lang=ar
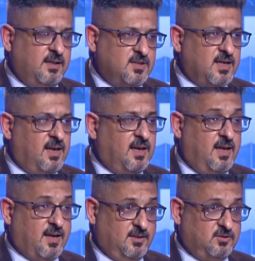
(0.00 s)
ان شاء
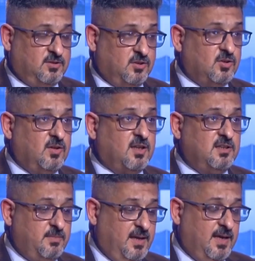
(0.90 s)
الله راح تدخل
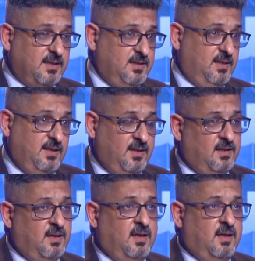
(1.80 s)
الخدمه لكن احنا
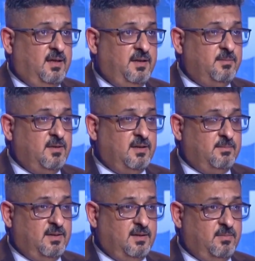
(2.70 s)
احنا بال
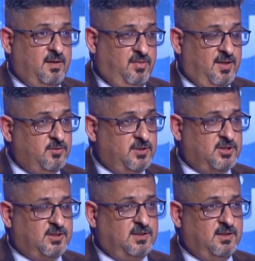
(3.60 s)
بال
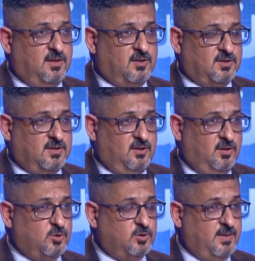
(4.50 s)
22 خطه
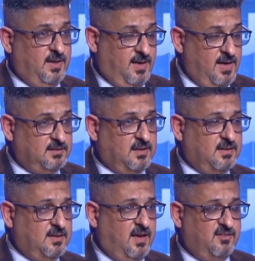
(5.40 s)
الحكومه احاله
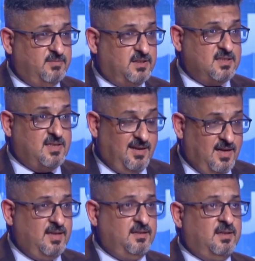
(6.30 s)
3000 مدرسه
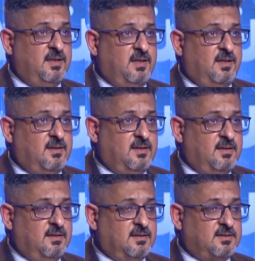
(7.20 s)
الان
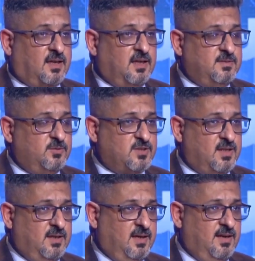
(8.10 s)
آه تقريبا
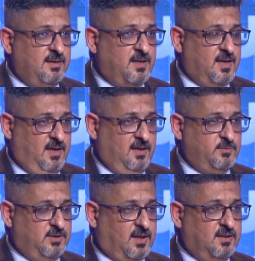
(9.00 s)
وصلنا الى مراحل
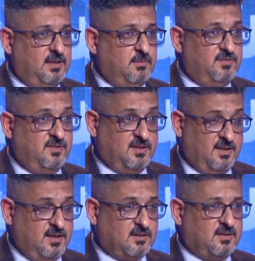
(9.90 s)
متقدمه في
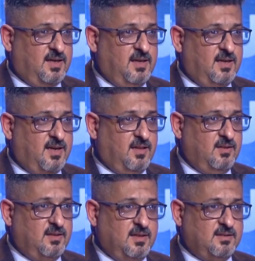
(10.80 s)
اعداد قطاع
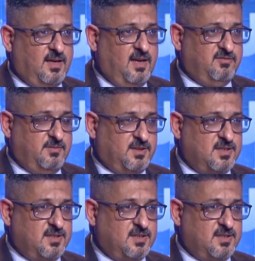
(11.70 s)
الاراضي 3000 استاذ حيدر هاي